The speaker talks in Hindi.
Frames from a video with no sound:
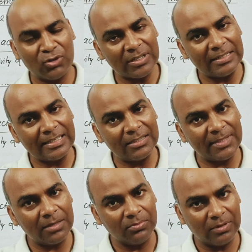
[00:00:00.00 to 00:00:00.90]
इमोशनल चेंज
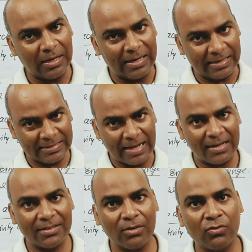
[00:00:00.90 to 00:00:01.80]
मतलब
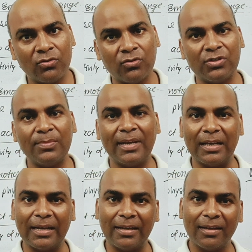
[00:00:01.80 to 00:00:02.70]
अचानक से कुछ खुशी
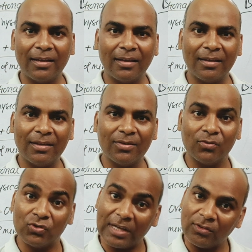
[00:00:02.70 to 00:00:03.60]
मिल गई
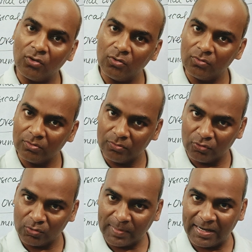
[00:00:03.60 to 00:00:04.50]
उसका जो
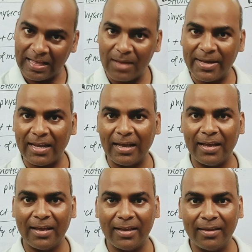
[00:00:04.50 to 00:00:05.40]
दुष्परिणाम आ
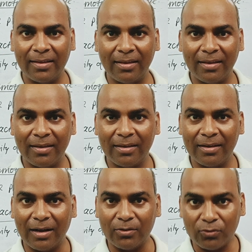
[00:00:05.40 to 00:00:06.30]
रहा है
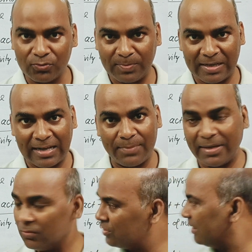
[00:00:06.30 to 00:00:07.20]
और
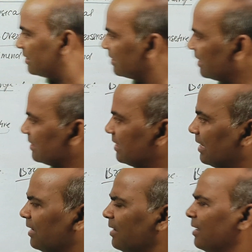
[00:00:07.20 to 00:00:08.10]
दुष्परिणाम कुछ इस तरह
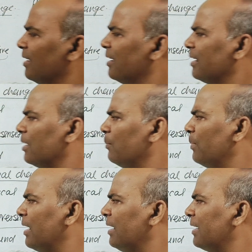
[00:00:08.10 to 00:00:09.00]
से है कि
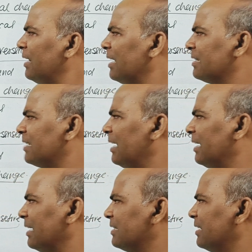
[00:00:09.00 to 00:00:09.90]
मेंटल
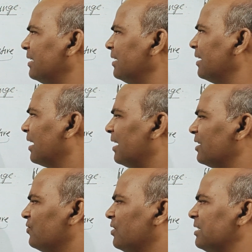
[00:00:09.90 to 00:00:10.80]
एक्साल्टेशन
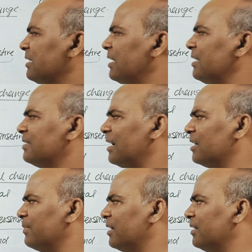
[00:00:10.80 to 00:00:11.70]
का फिजिकल
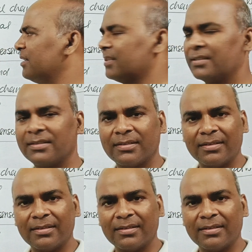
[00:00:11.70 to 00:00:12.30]
एक्साइटमेंट